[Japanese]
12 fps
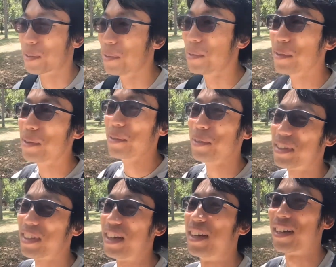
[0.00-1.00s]
ぎゅうぎゅうし
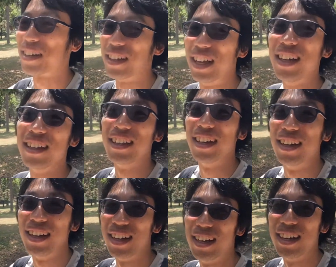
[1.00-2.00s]
さがないん
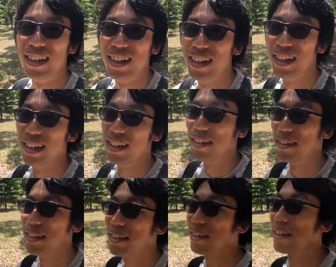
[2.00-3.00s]
で
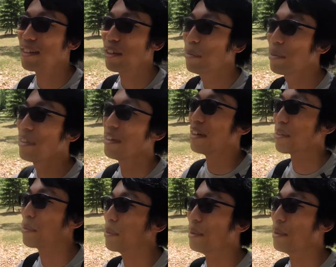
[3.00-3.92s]
なんか気持ちいいなこ